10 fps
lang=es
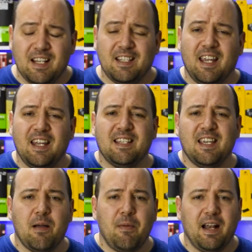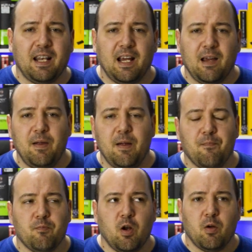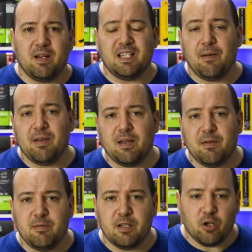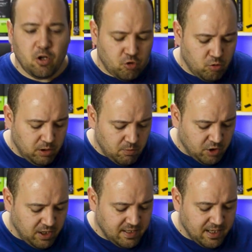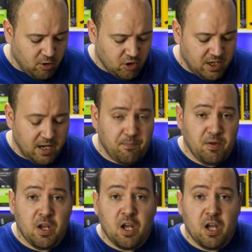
qué este kit se llama RGB? Bueno, básicamente habéis visto que los últimos kits de Corsair